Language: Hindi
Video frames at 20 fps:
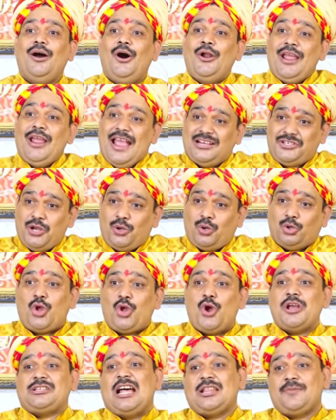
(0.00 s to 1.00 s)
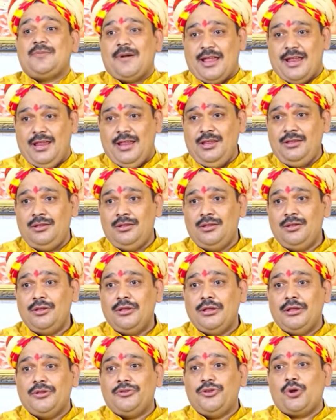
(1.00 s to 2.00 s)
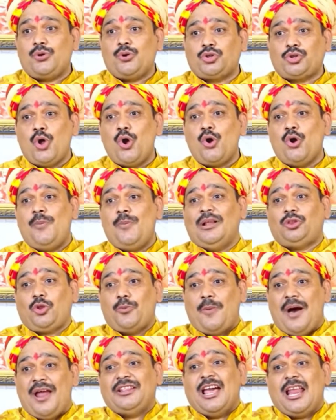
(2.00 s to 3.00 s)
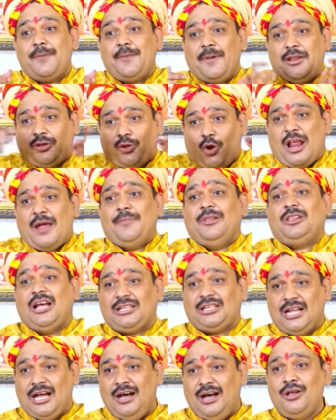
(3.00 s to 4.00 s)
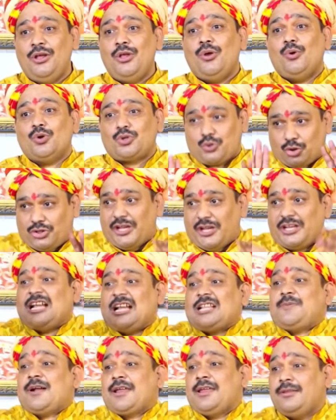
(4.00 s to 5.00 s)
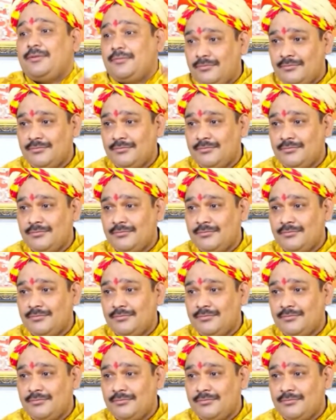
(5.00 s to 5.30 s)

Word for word: और ऐसे कुत्तों के साथ भाग गई जो कुत्तों को तुम्हारी घड़ी पे कोरा मिलता था उस कुत्ते के साथ भाग गई